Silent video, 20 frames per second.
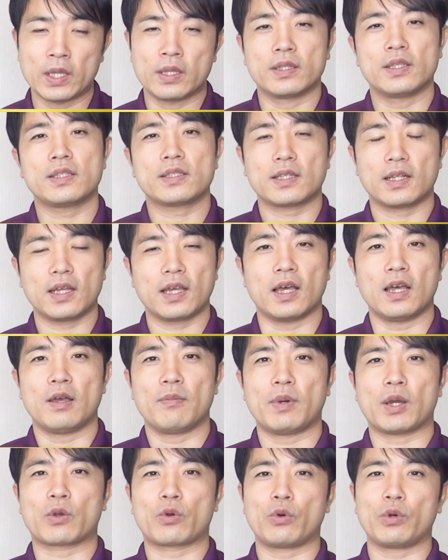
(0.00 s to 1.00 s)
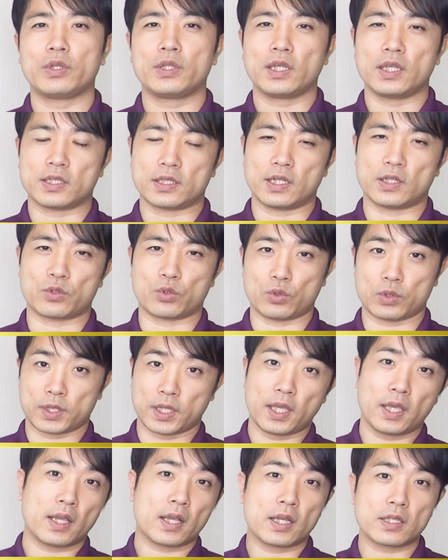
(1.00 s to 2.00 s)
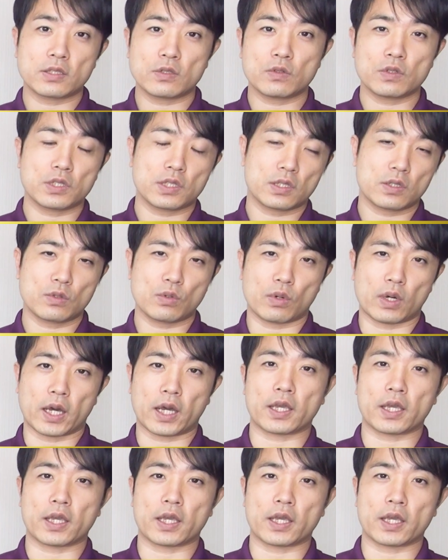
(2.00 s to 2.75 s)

ですから、こういったですね、その生活の質を